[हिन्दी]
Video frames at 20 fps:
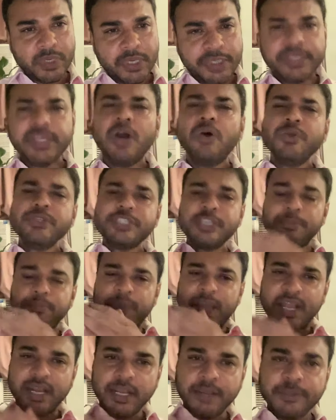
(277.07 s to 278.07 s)
या उनसे
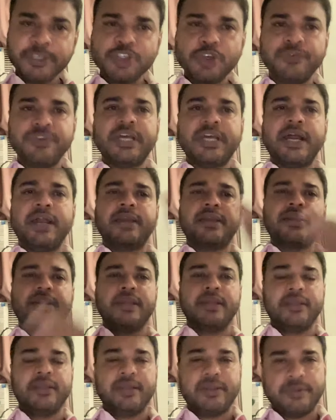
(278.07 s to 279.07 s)
पहले भी जो विधायक
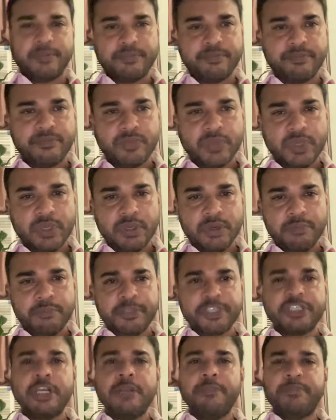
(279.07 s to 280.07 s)
रहे हैं
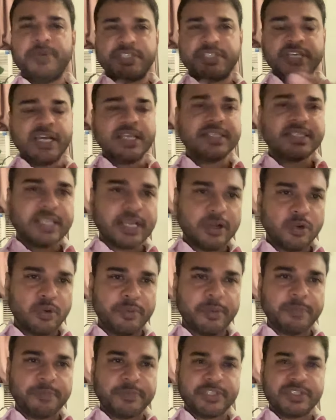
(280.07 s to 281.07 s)
पिछले पचास सालों
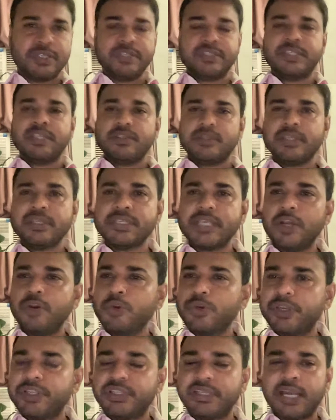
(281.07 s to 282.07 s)
में पिछले सत्तर
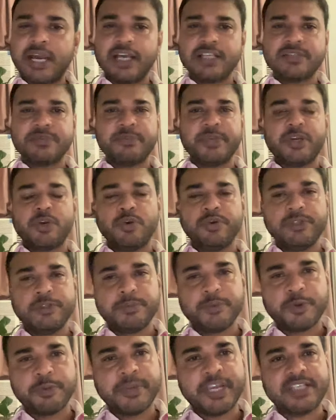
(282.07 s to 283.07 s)
सालों के इतिहास में
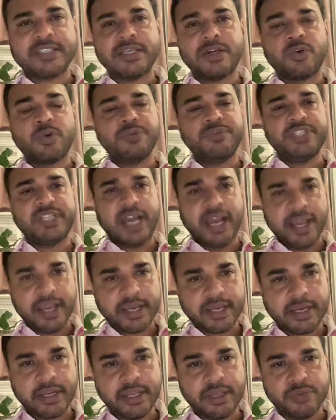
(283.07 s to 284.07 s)
गोविंदपुर में ऐसा कोई
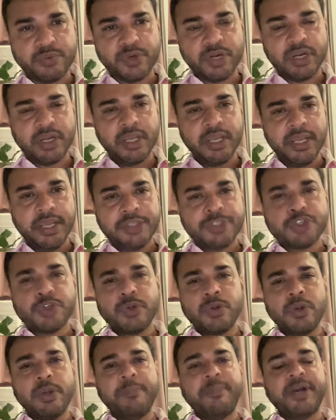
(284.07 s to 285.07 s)
विधायक नहीं हुआ
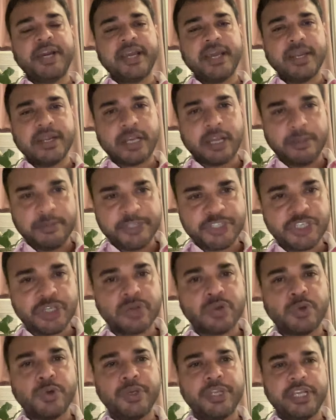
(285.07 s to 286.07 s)
जिन्होंने बगैर
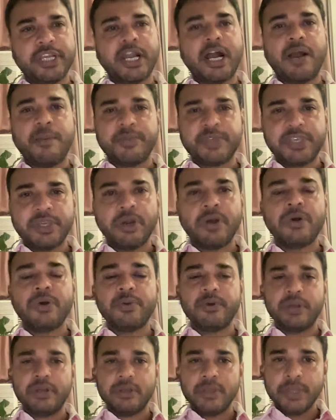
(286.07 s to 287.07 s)
कमीशन खोरी काम किया
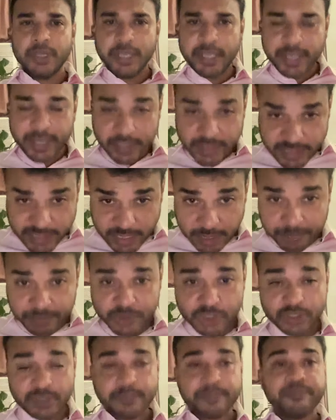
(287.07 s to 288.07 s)
हो
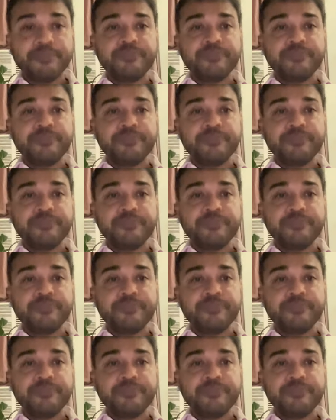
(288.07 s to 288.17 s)
एक्सेप्ट